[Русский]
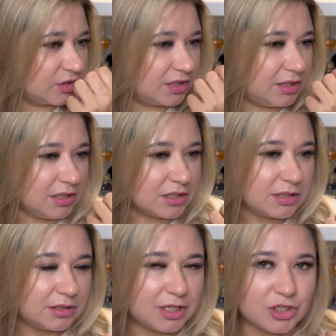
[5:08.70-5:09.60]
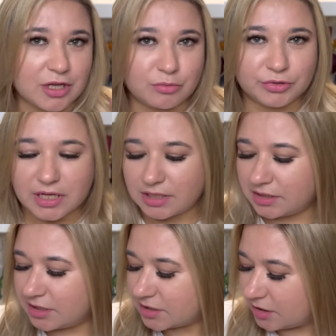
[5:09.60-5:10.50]
кислый даже, как будто
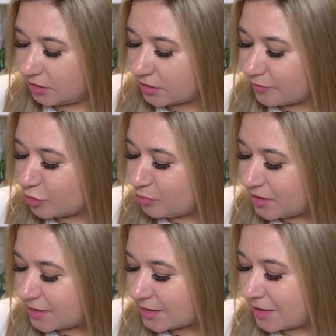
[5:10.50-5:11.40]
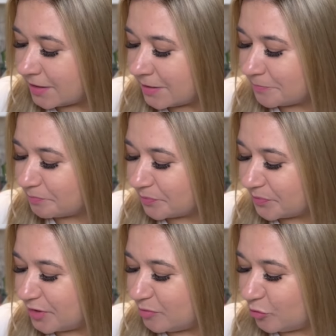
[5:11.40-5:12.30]
какая-то кислинка в нем есть
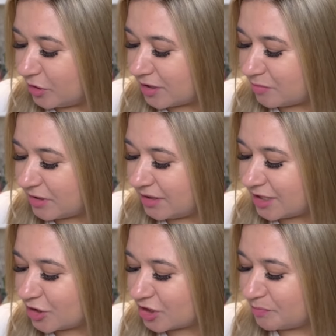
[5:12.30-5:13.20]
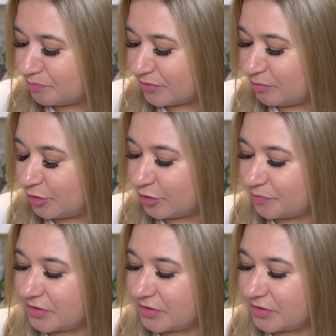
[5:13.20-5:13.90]
не мой аромат. Дальше берем